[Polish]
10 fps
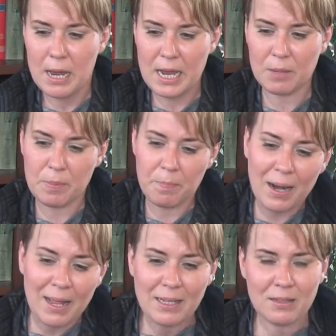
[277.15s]
jakby
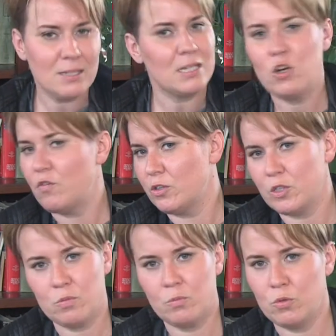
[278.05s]
paleta tych zachowań
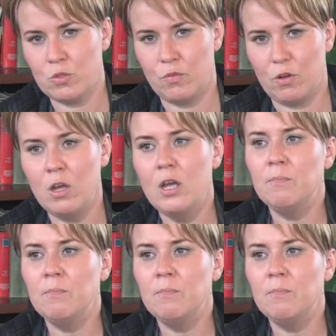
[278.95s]
jest mnóstwo.